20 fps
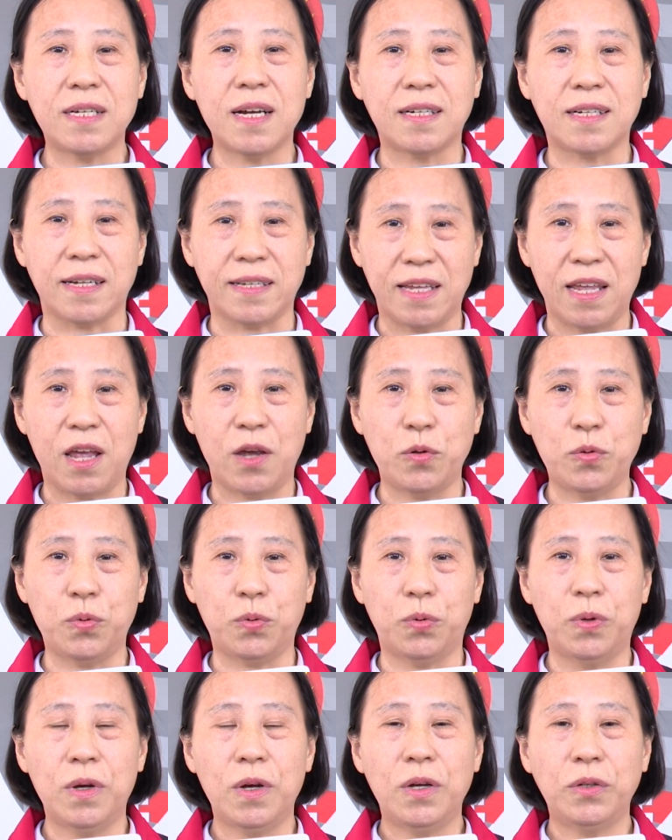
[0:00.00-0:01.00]
各个业
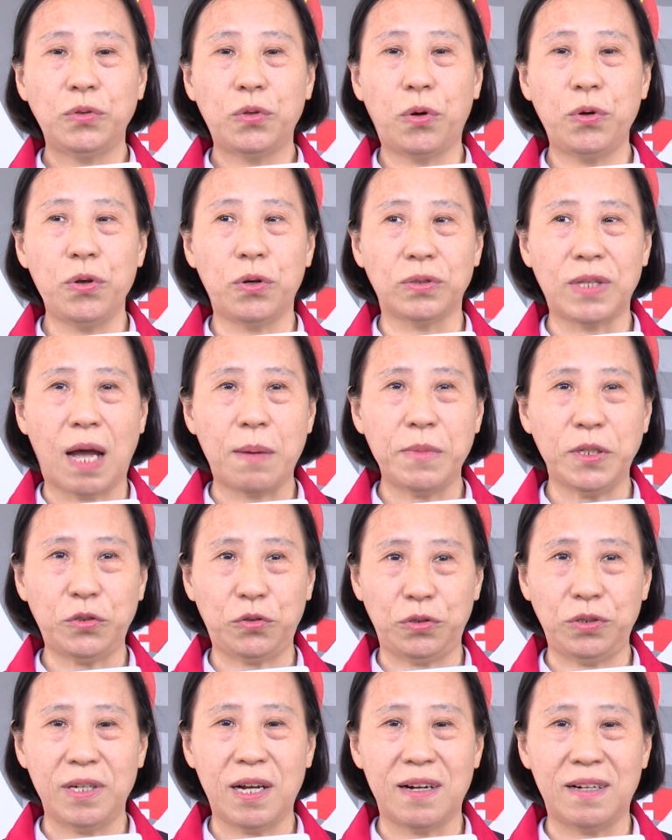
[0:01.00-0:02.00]
务都有他们
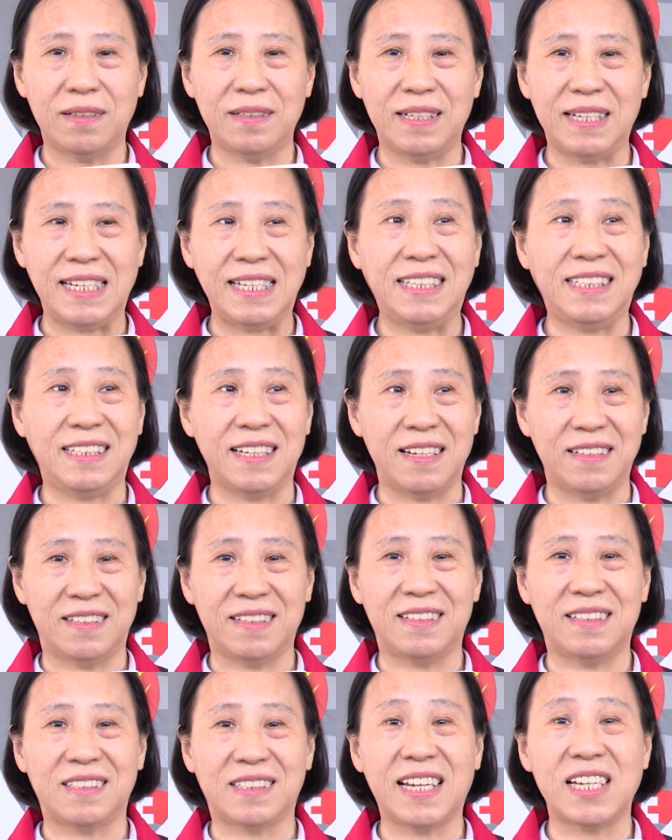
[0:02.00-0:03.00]
需要理解
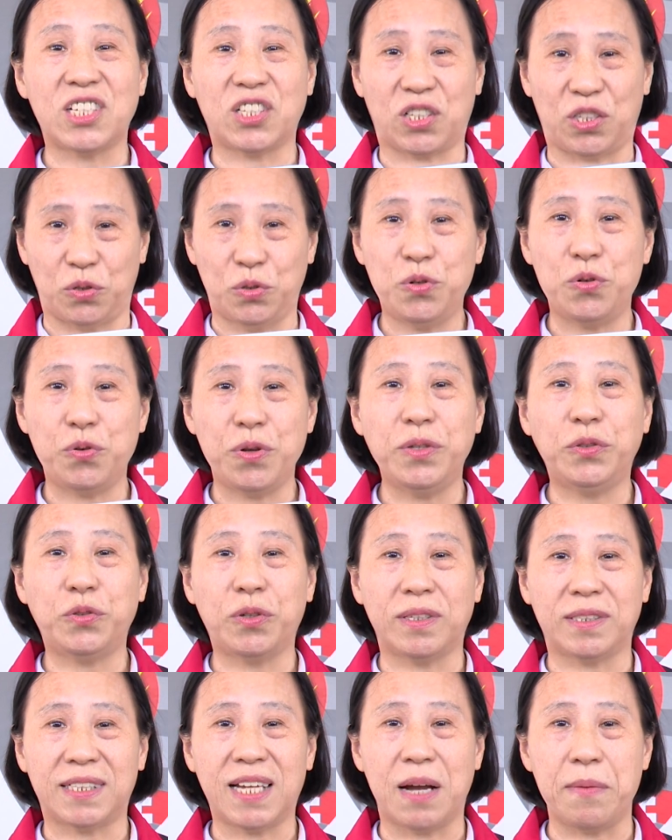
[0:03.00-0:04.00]
的，在实物运
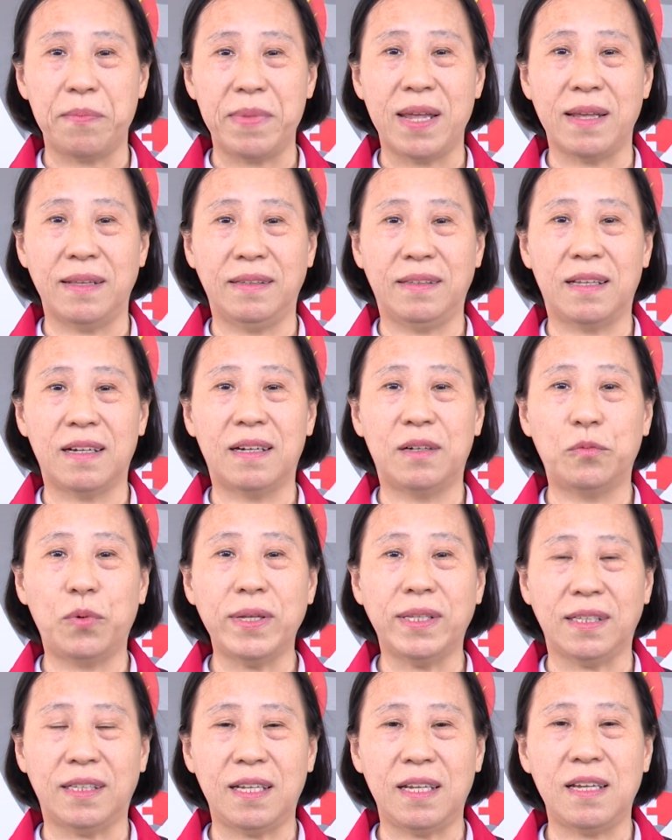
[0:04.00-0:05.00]
作上面的
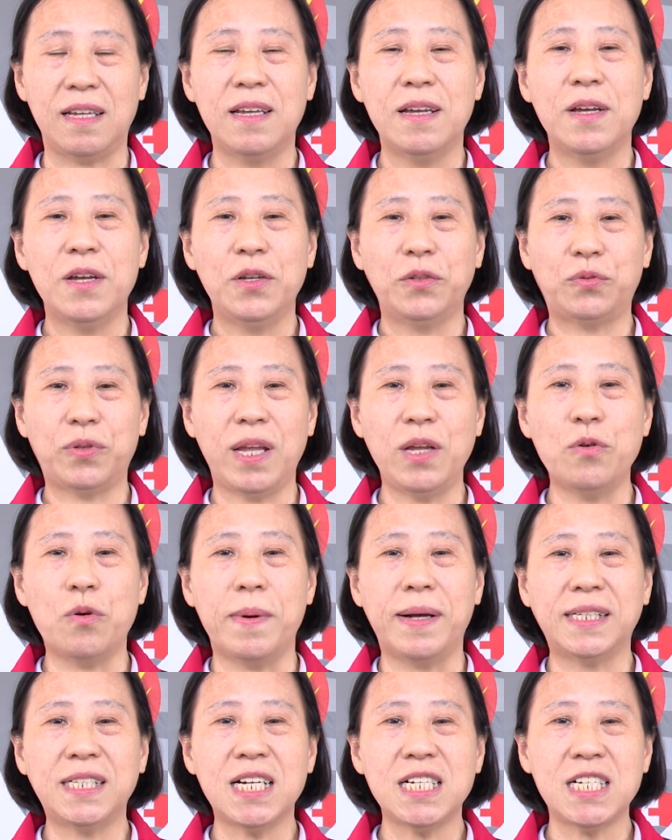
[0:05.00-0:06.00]
问题，所以我
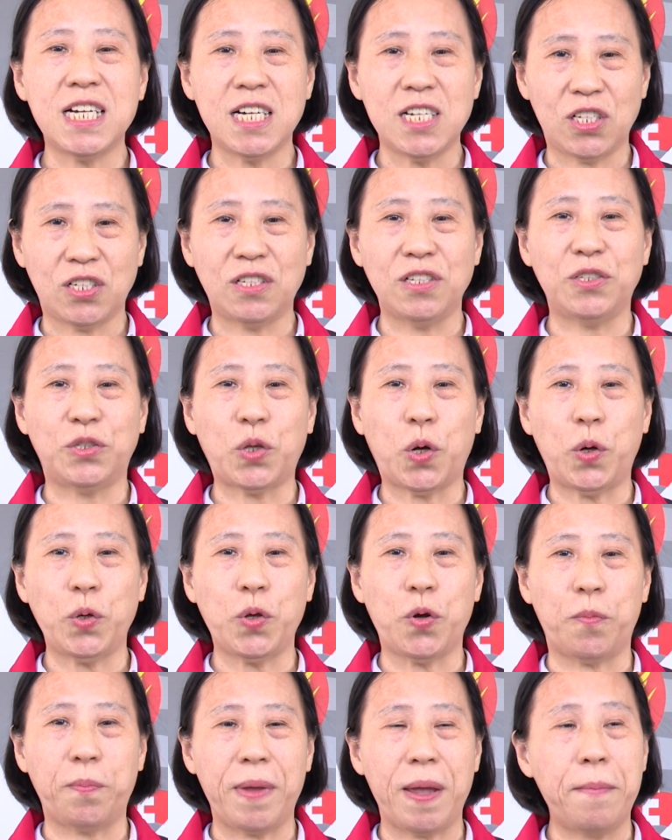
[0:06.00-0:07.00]
们各科室都
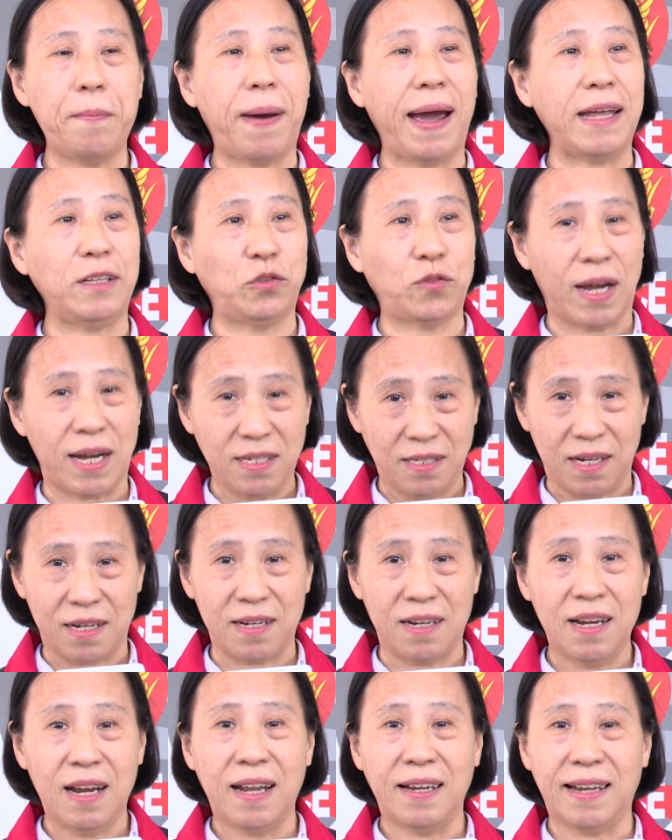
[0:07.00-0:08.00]
有编排专
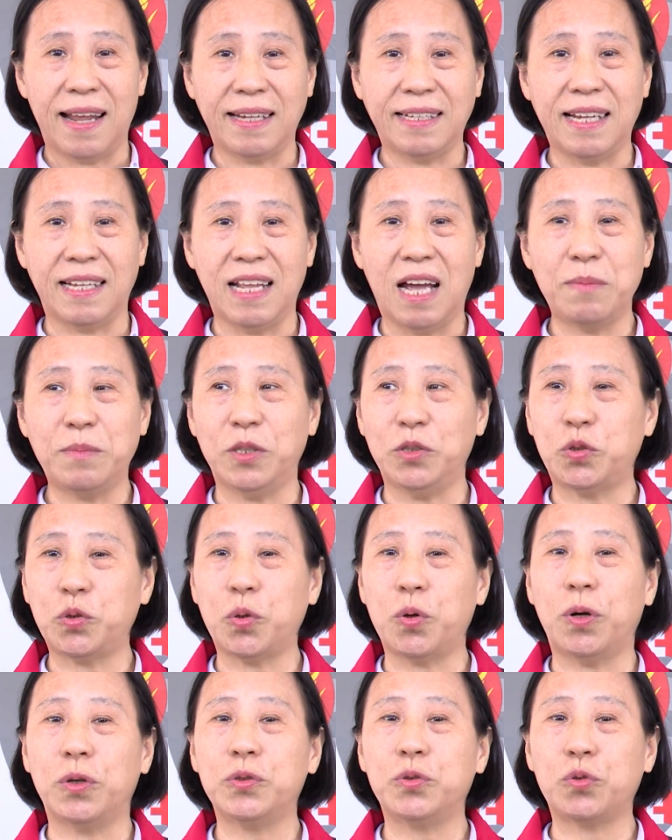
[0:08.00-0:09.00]
人来给他们
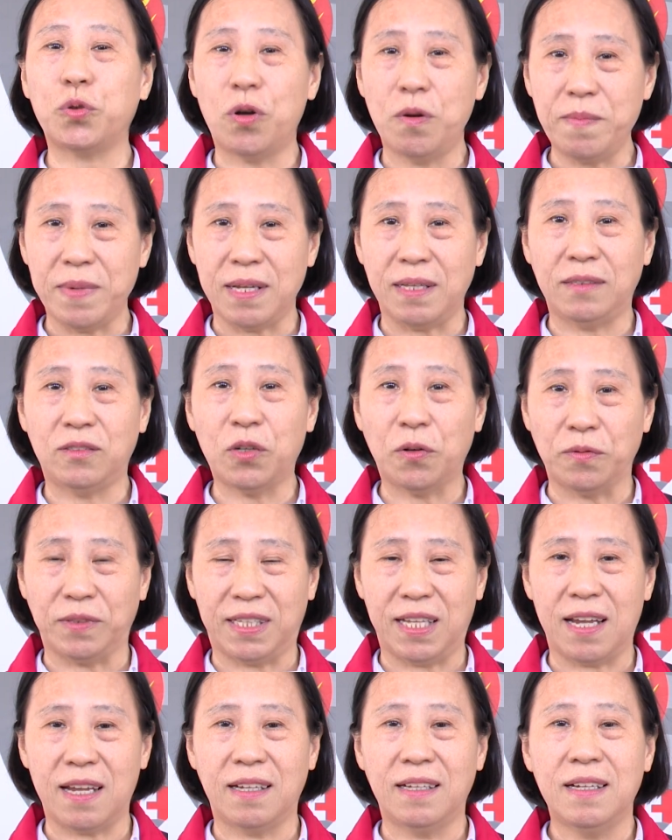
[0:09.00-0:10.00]
做说明重
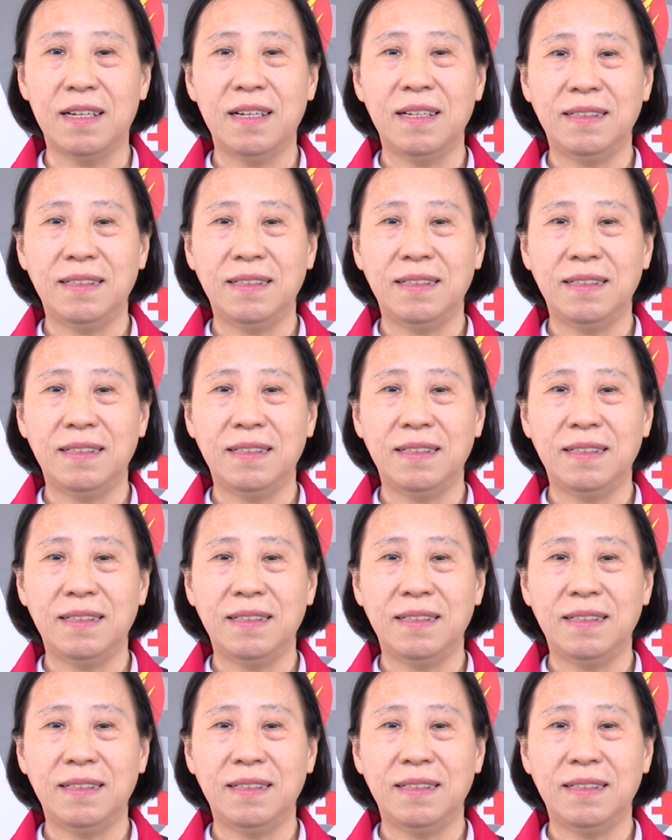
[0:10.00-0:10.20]
点。